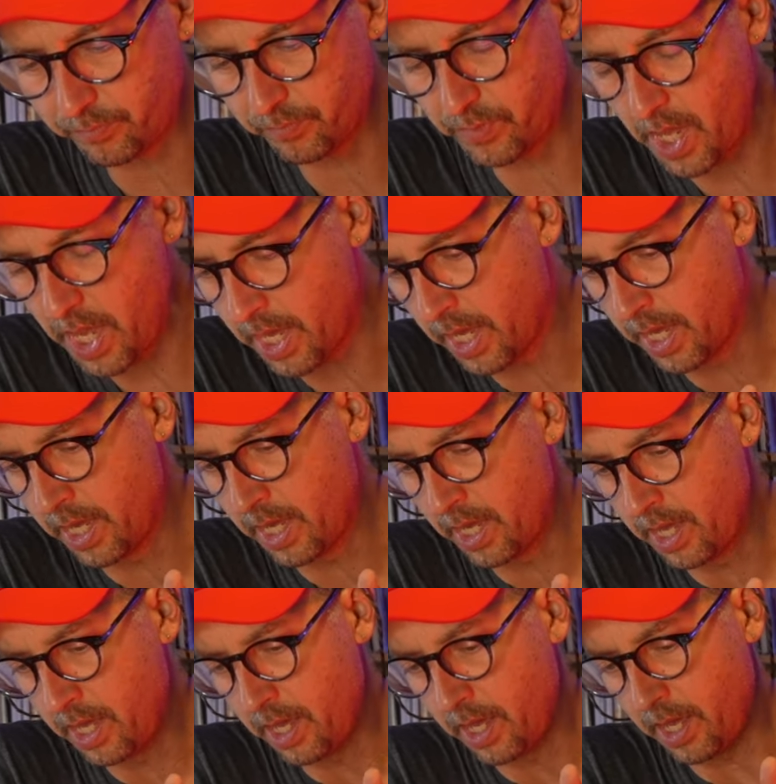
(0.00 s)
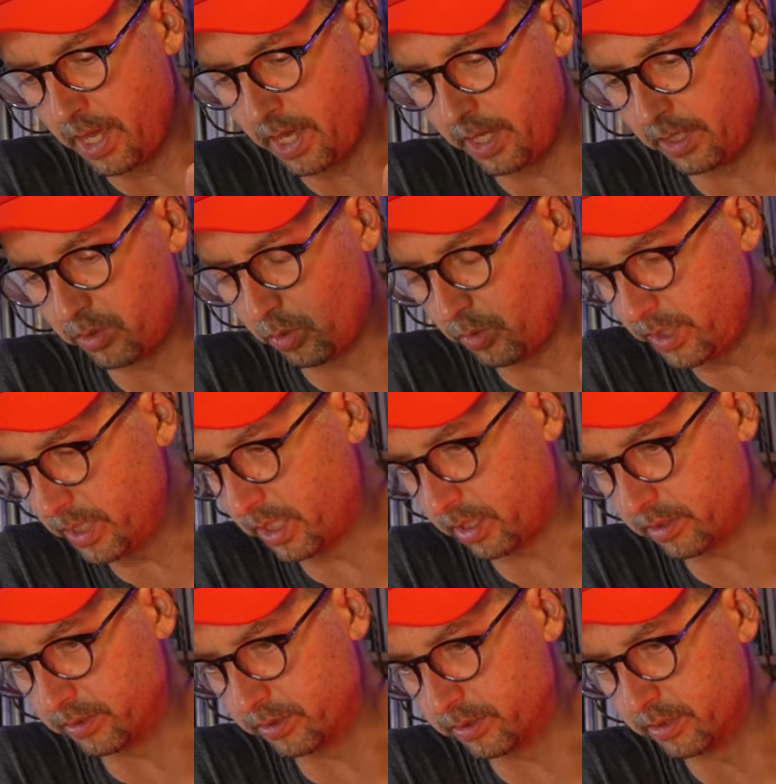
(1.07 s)
で、えー、とにか
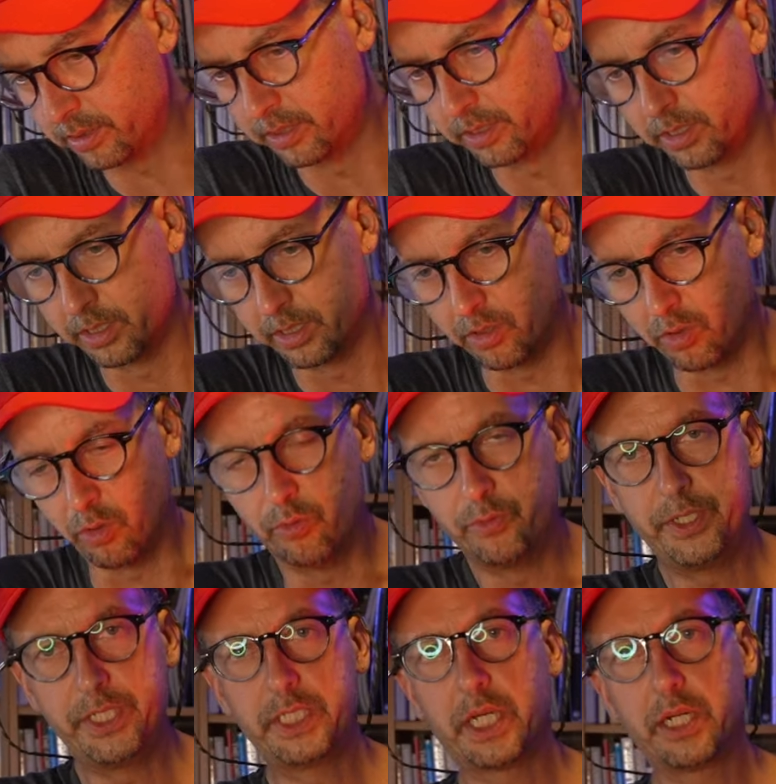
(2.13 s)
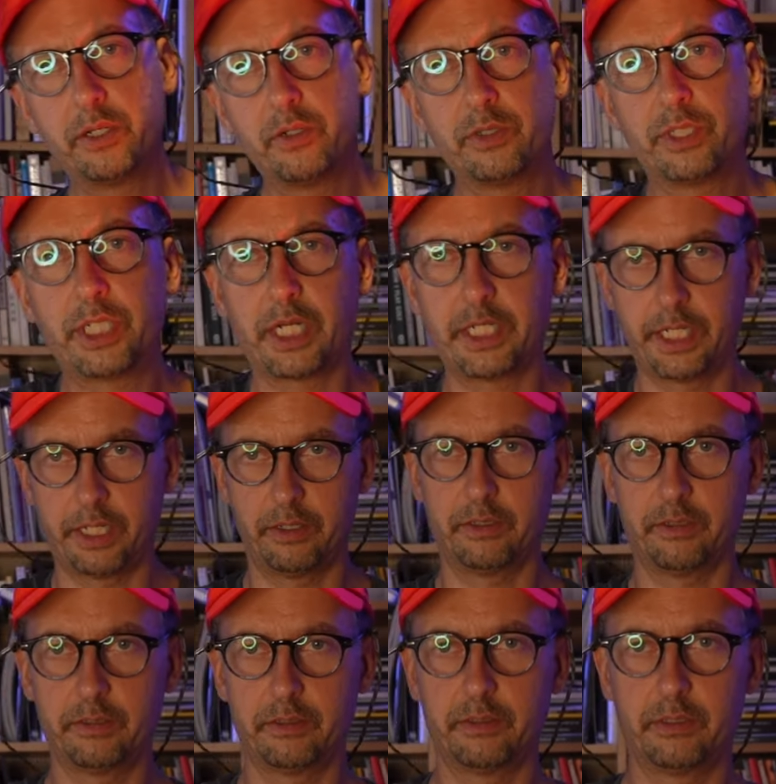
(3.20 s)
くオフィシャルのチャンネル
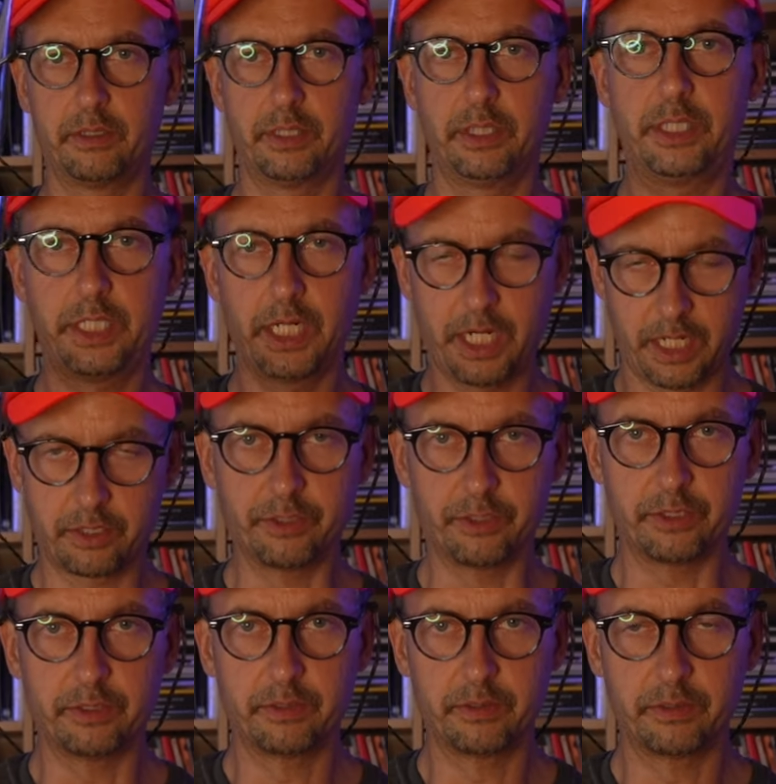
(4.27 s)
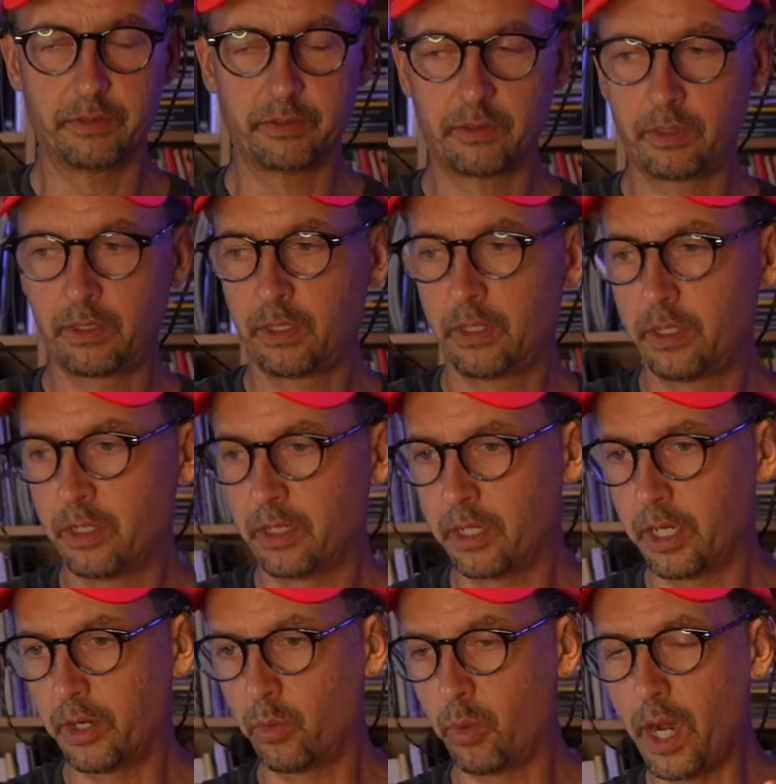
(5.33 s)
じゃなく、
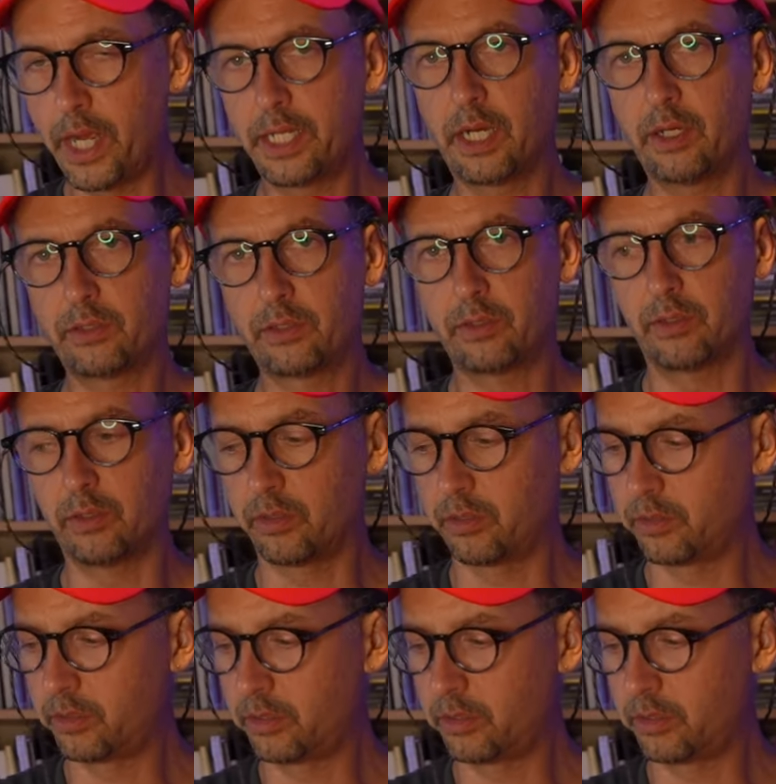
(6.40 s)
えホワイトハウスの